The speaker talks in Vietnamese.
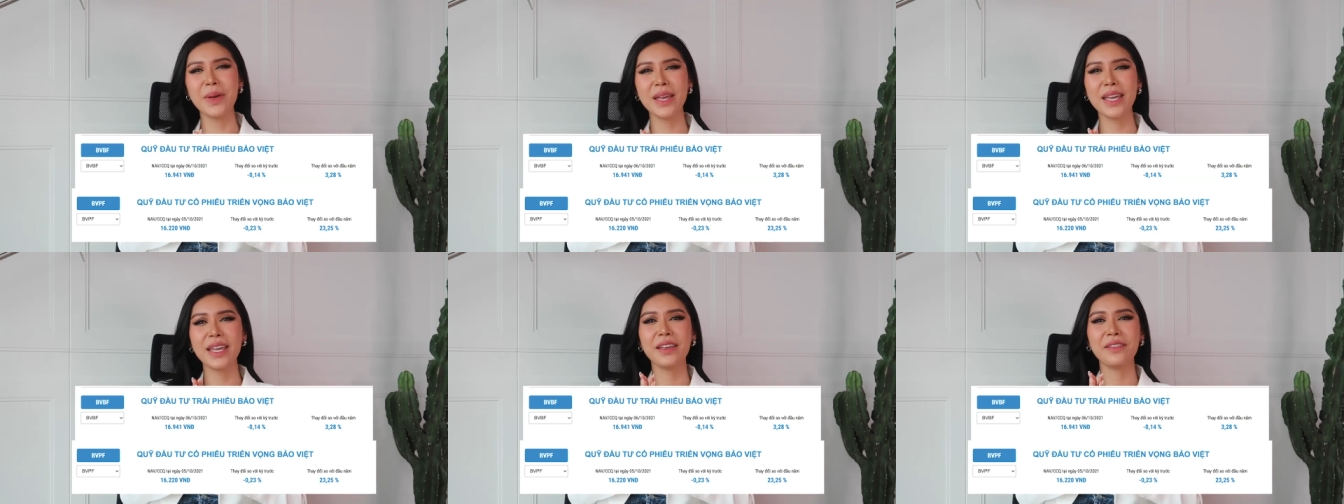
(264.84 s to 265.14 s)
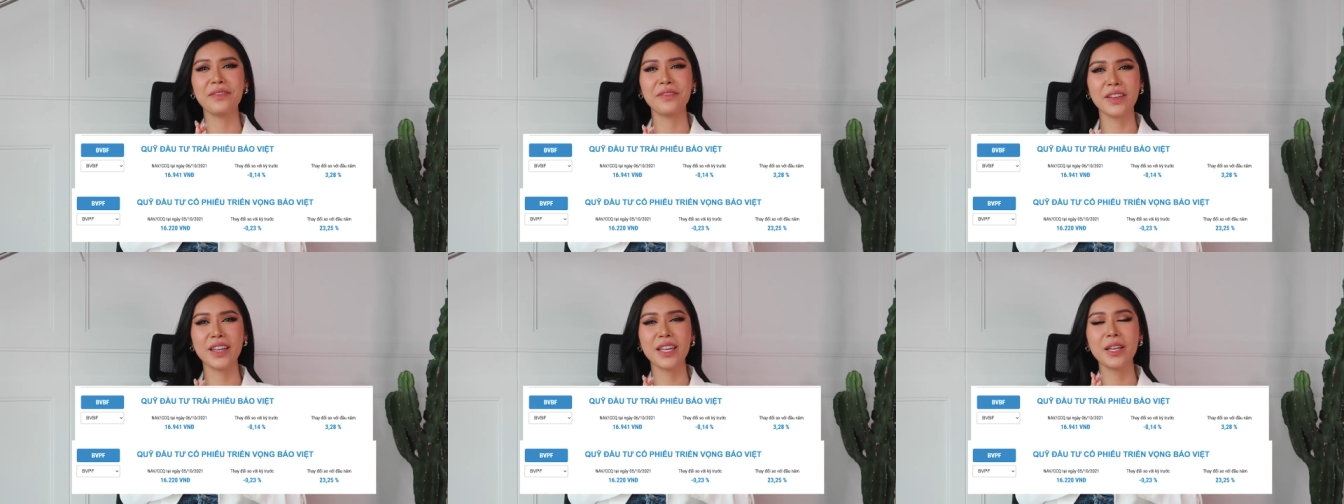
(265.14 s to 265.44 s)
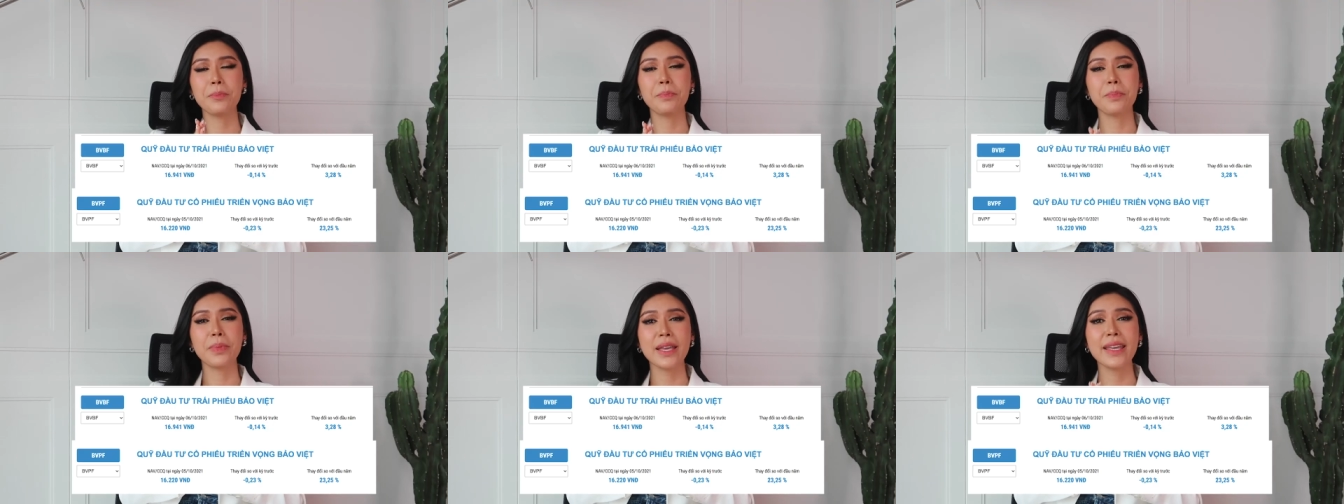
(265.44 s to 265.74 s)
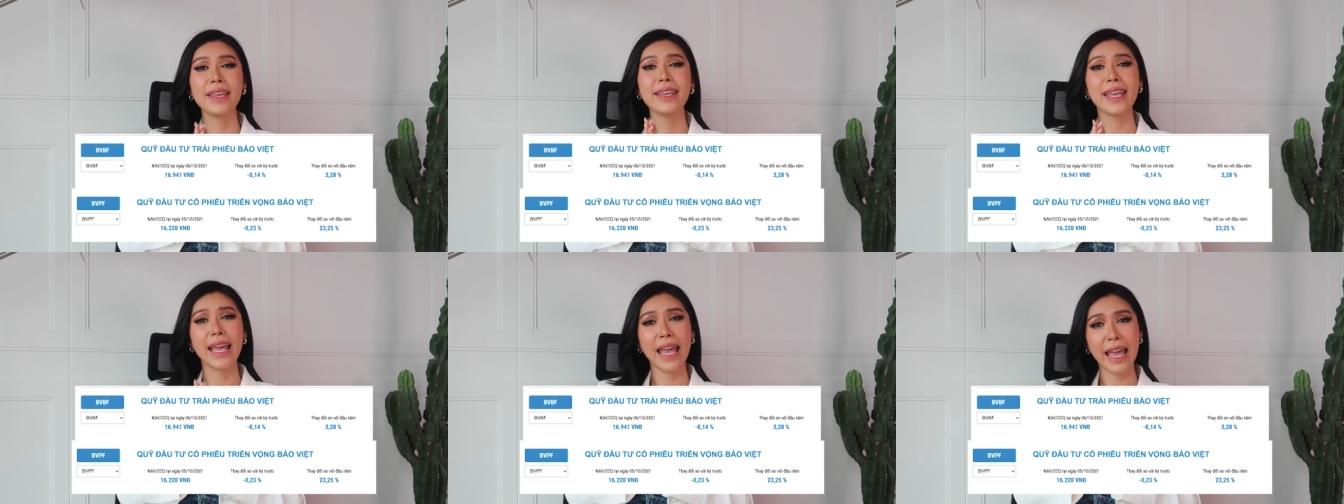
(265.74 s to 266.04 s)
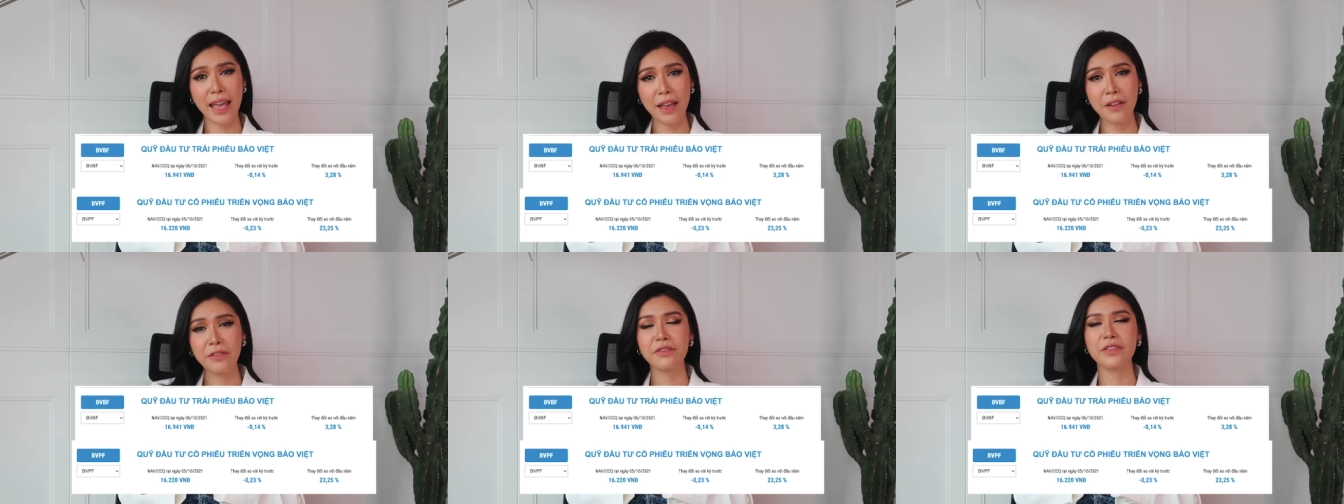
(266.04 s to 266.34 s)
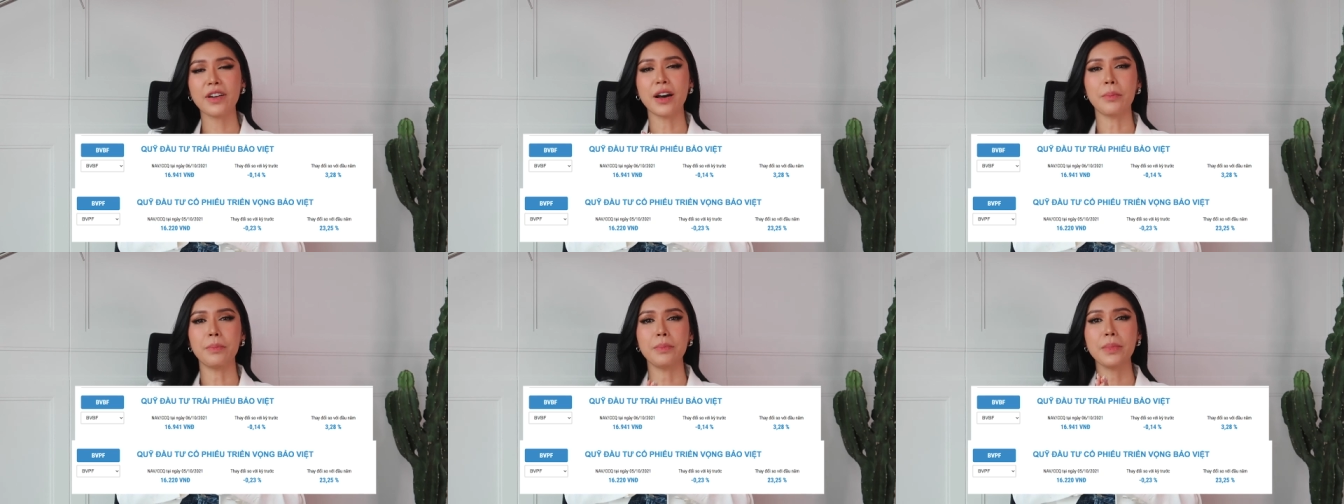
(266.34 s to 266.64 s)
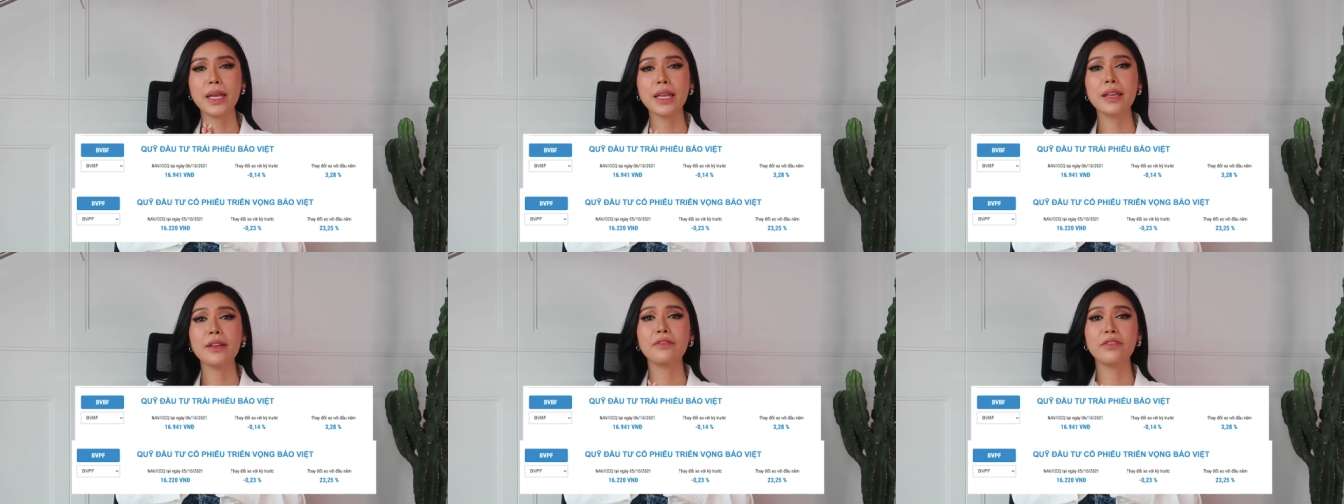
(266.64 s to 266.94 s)
BVPF và
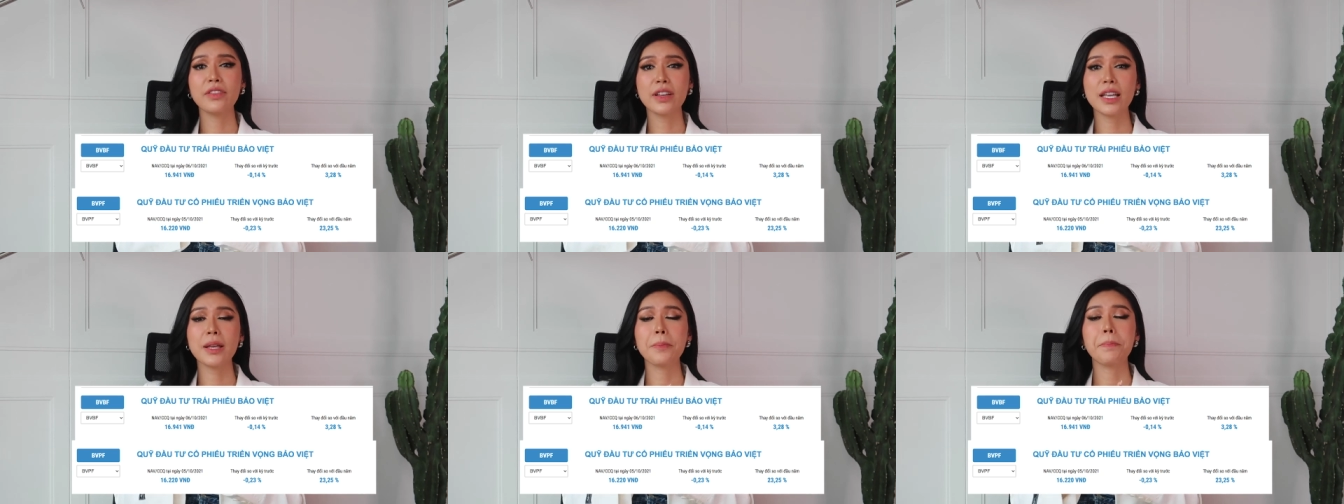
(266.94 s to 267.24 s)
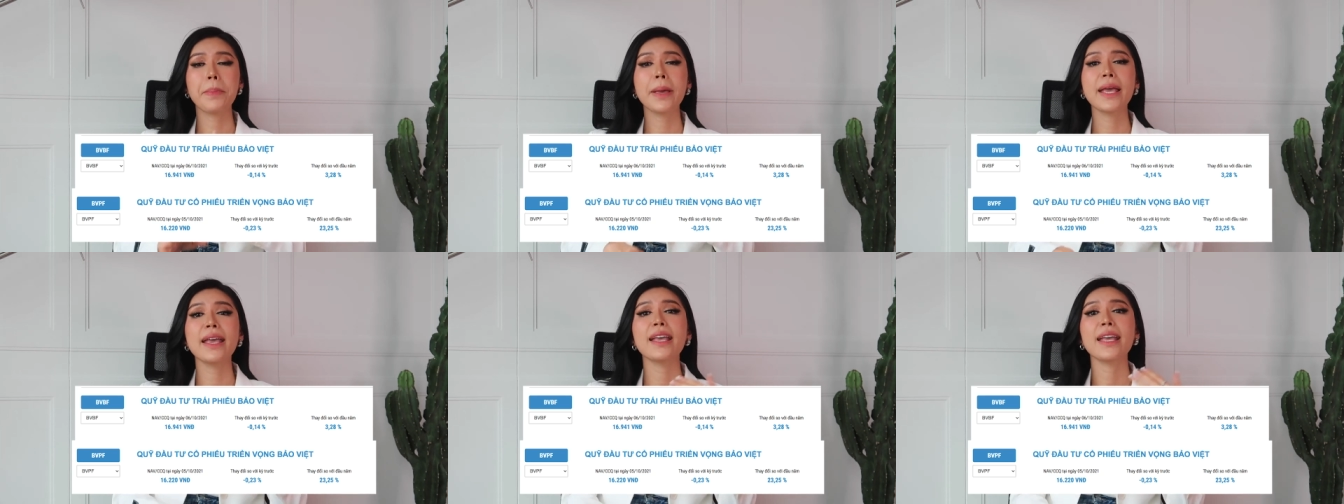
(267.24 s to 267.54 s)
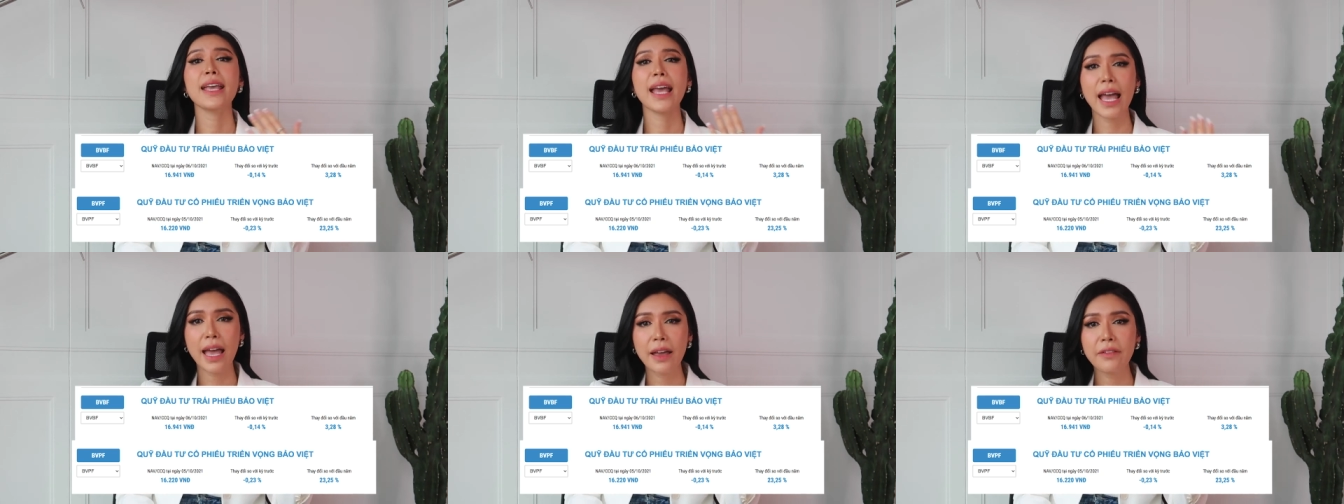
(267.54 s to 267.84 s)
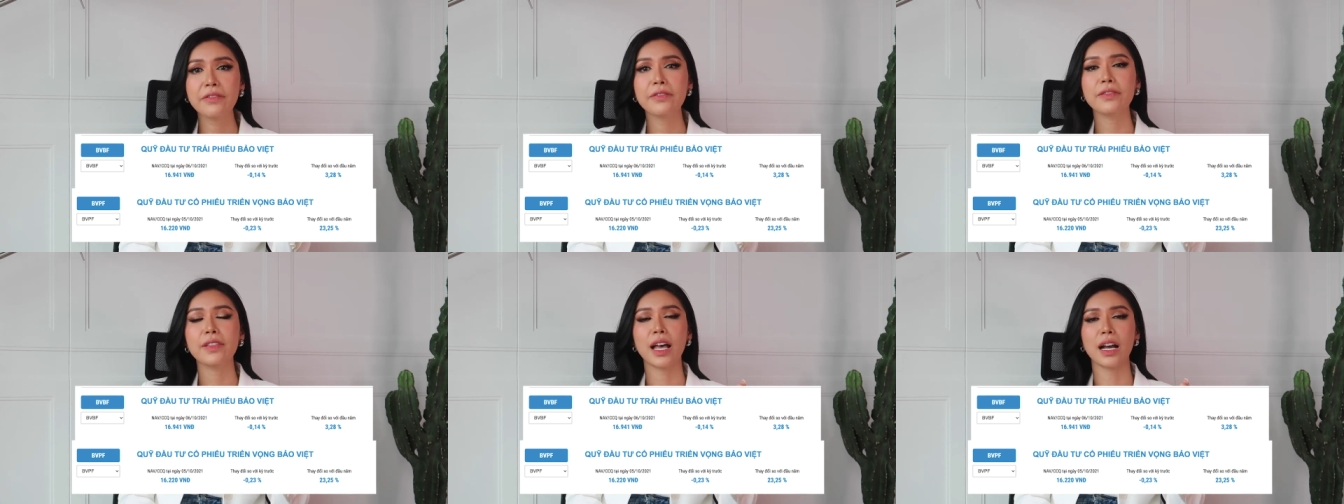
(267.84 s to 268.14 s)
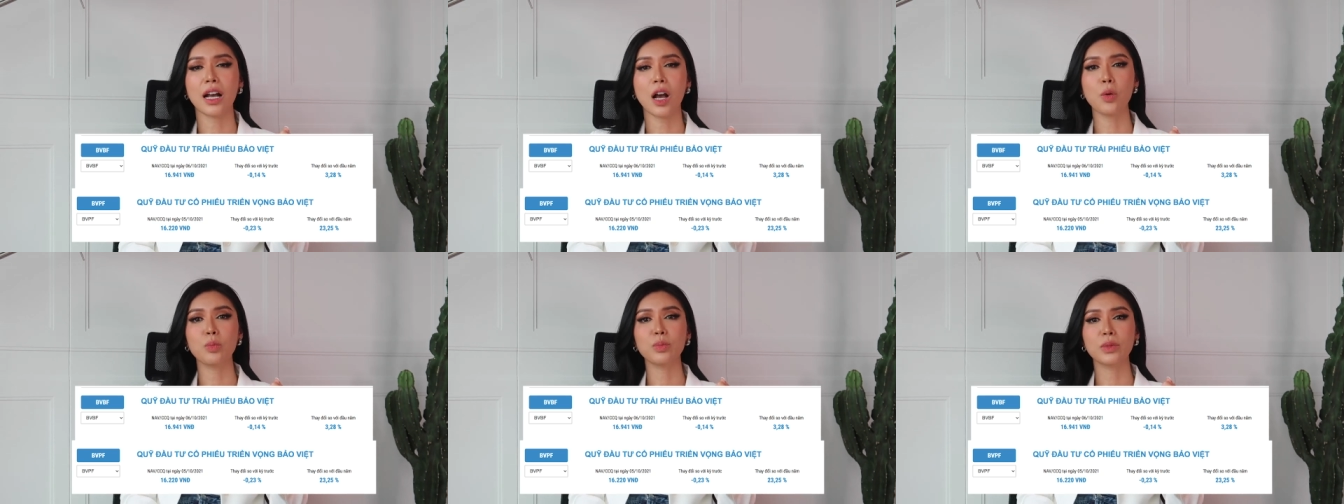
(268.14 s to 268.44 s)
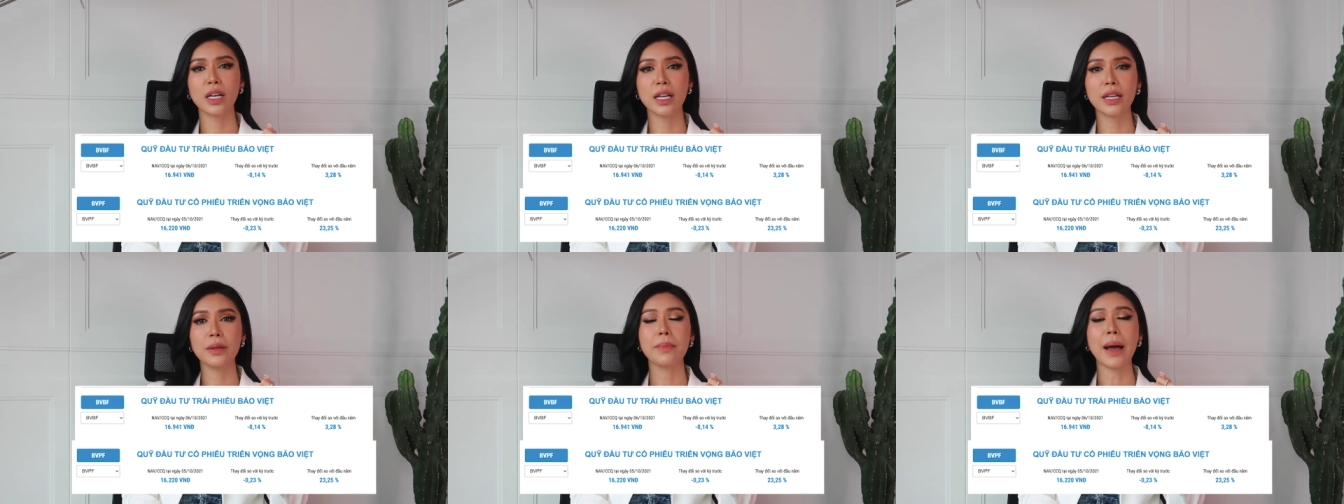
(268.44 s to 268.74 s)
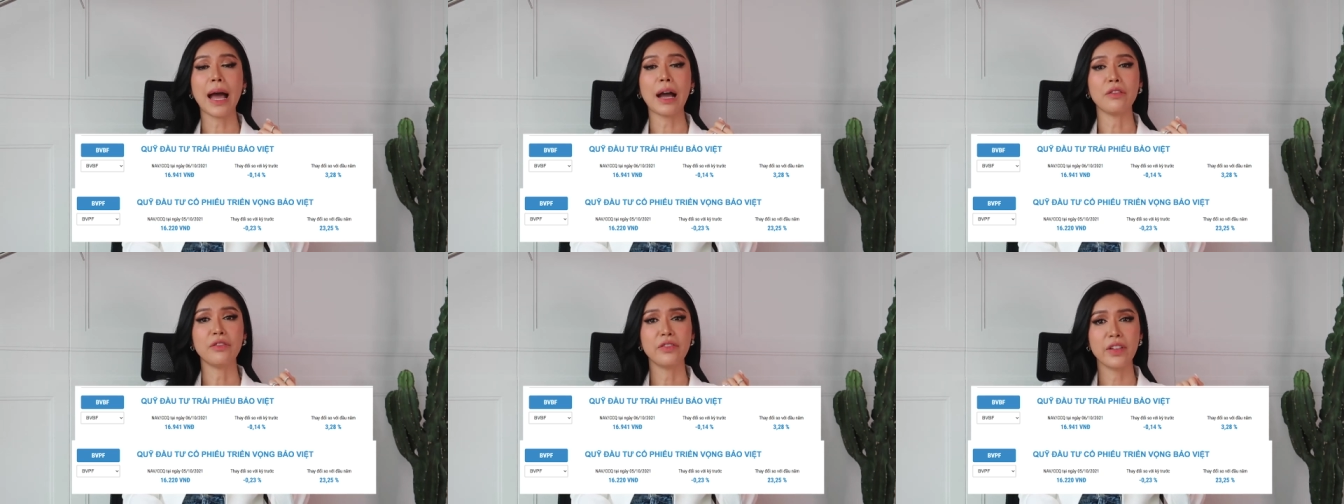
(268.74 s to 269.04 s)
BVPF là công ty
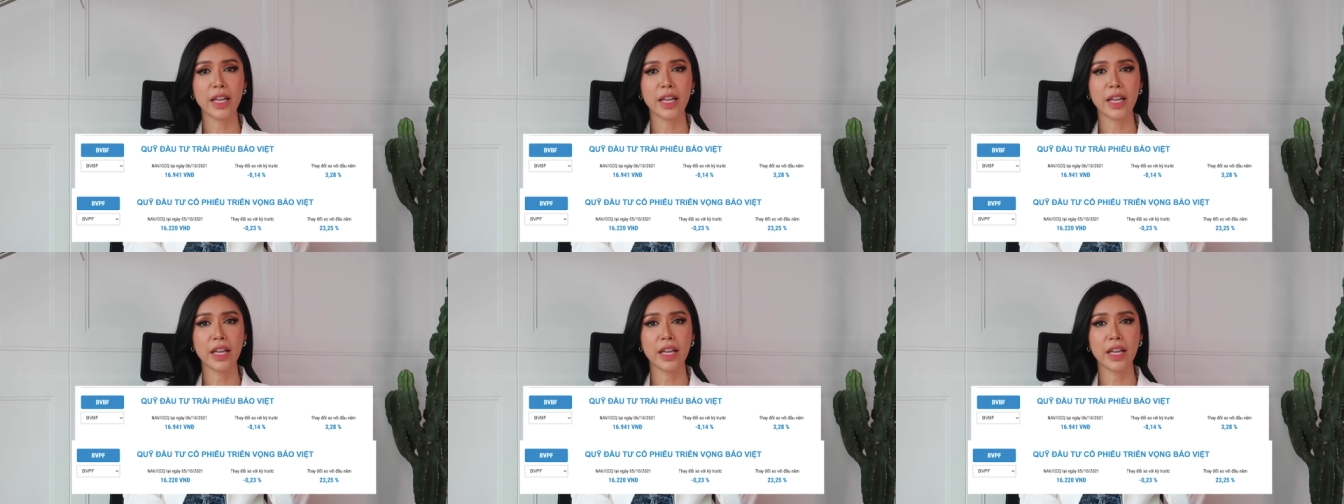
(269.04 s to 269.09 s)
Bảo